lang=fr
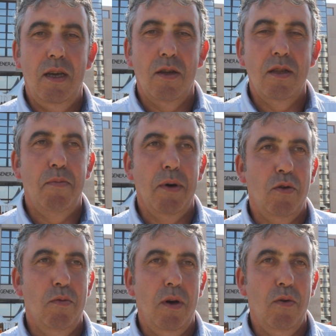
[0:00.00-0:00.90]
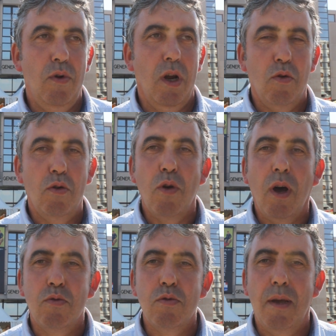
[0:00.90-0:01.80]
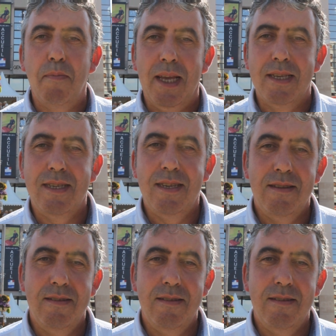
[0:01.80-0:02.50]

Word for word: est un département où la culture a toute sa place.